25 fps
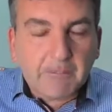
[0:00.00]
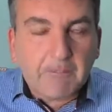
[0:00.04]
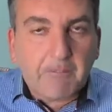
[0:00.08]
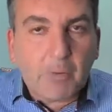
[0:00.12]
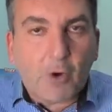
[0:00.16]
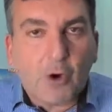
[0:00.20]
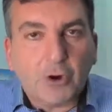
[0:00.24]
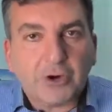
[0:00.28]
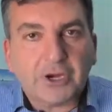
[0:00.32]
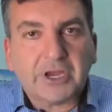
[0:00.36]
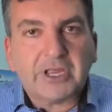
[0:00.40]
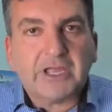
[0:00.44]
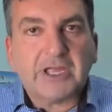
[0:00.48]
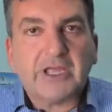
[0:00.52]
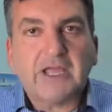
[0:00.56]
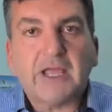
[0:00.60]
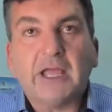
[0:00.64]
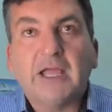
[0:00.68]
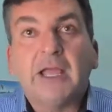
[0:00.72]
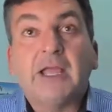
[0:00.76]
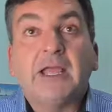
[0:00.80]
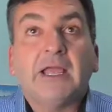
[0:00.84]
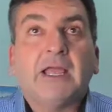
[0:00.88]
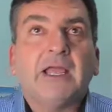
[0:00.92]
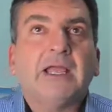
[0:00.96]

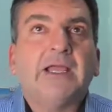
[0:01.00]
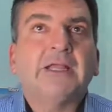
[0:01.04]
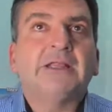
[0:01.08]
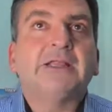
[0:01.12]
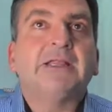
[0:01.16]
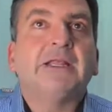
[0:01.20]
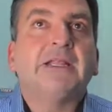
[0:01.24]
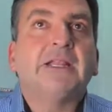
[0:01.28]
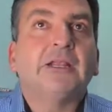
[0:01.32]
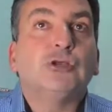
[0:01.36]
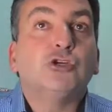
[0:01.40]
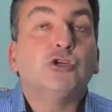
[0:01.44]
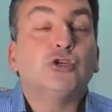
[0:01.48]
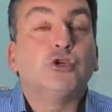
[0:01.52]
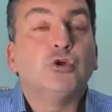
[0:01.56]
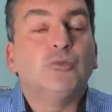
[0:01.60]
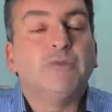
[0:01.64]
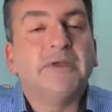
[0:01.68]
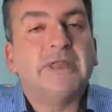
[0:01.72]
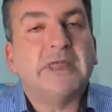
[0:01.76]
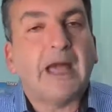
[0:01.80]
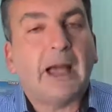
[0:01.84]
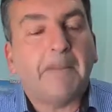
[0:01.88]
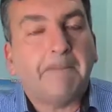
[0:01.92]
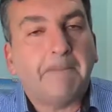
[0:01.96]
porque eh, tienen su
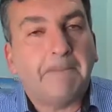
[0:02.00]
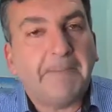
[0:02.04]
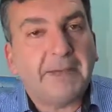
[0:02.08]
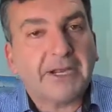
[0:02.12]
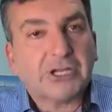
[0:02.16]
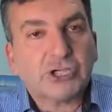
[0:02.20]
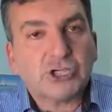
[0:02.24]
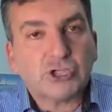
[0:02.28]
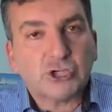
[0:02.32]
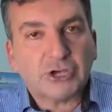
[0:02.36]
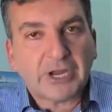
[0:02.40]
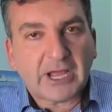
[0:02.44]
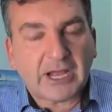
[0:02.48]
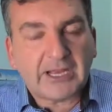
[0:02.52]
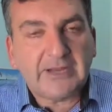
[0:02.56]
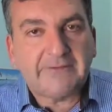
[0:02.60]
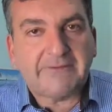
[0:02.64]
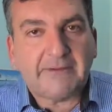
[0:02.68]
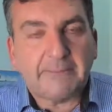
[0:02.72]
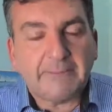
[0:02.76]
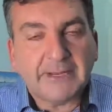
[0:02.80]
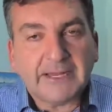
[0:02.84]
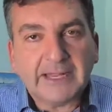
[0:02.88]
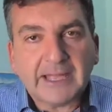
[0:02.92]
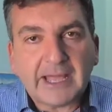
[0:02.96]
vida personal y
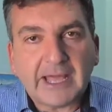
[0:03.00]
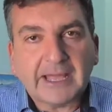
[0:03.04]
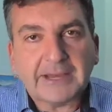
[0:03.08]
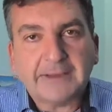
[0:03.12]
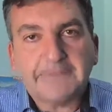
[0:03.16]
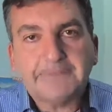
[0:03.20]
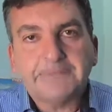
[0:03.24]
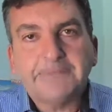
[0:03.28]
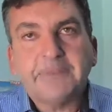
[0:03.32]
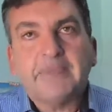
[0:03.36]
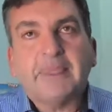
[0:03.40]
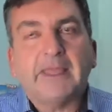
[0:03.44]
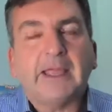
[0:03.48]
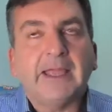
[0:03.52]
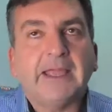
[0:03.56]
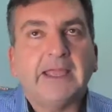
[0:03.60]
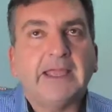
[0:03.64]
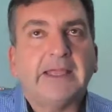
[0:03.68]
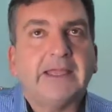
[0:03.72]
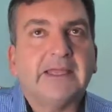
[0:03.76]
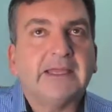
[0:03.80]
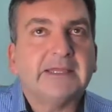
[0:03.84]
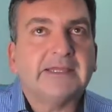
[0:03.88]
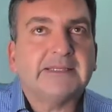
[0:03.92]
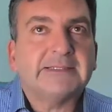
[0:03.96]
familiar
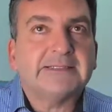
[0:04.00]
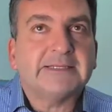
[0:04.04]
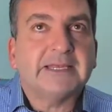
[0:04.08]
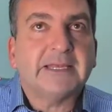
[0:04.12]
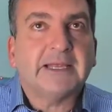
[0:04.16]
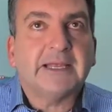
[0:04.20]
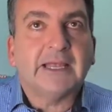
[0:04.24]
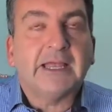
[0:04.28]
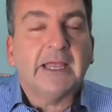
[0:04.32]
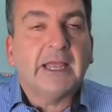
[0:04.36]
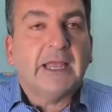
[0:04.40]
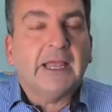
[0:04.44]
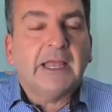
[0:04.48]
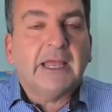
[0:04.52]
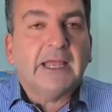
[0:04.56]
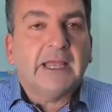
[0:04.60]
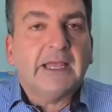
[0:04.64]
y se,